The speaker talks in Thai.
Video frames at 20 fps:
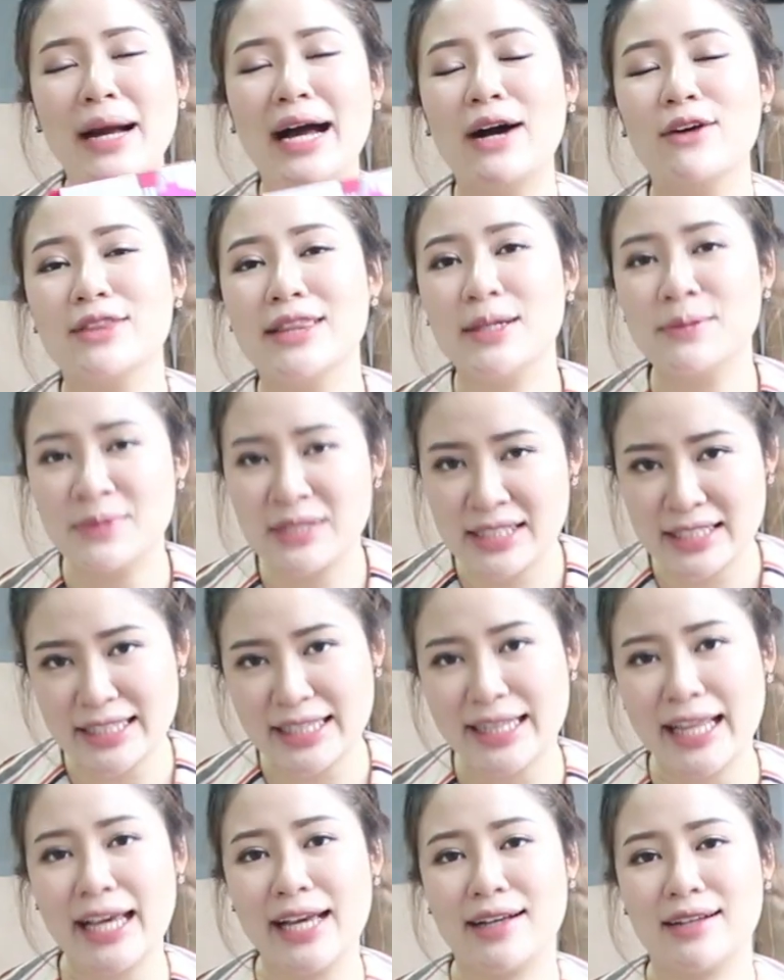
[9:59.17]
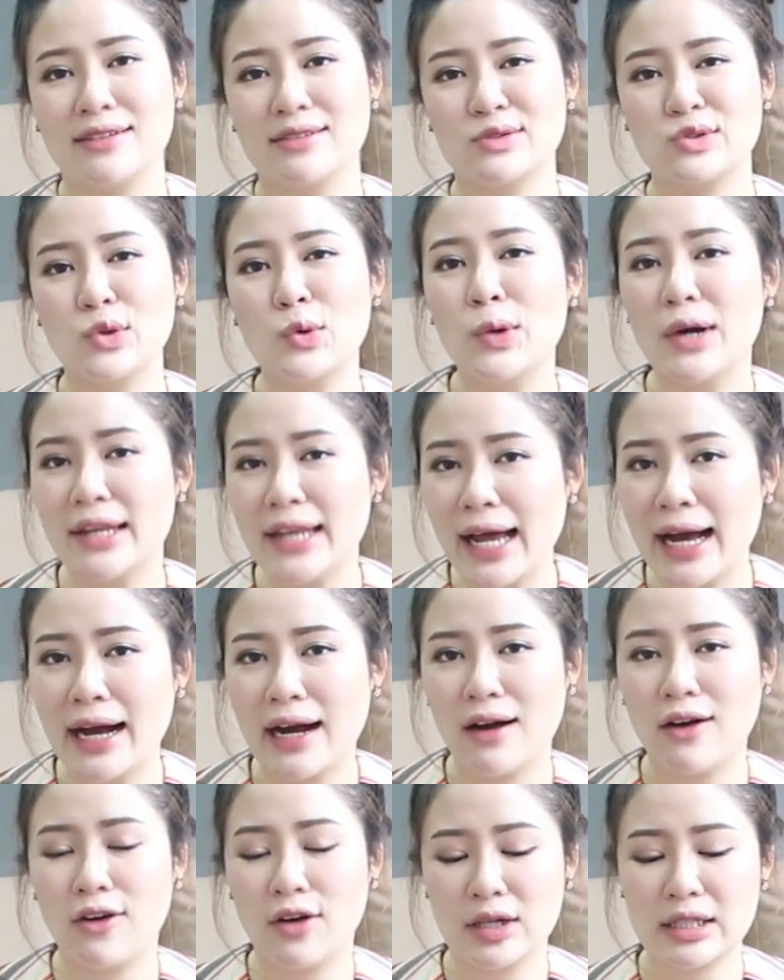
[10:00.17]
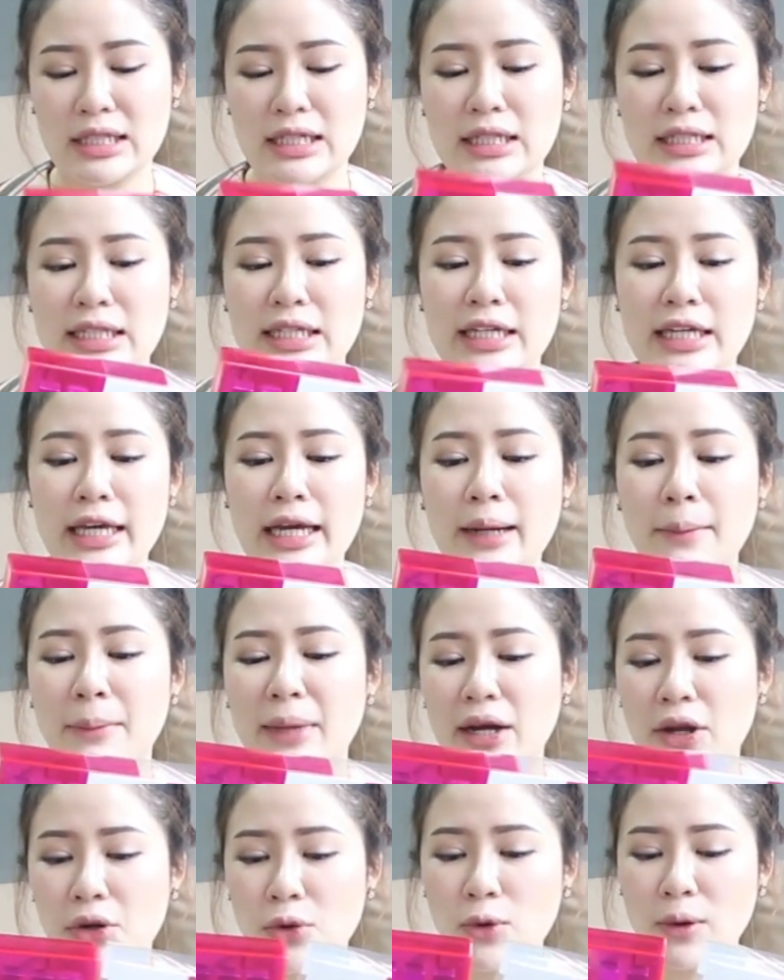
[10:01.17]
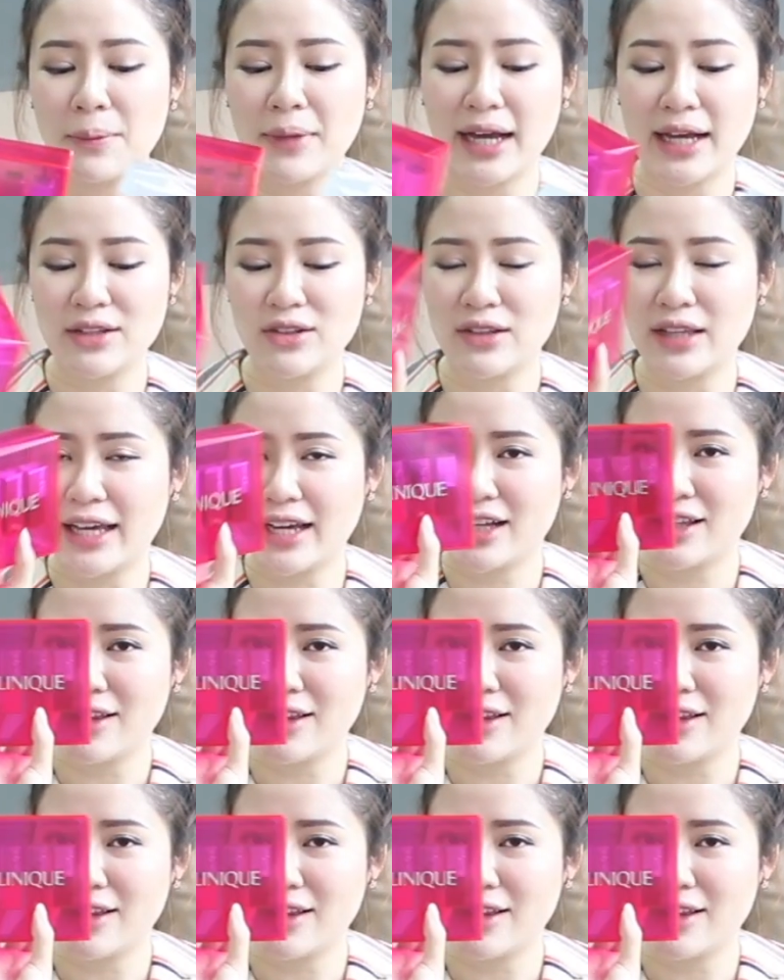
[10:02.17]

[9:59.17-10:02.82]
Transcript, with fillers: มเอาลิปสติก ตัวดังของ Clinique มารวมกันอยู่ใน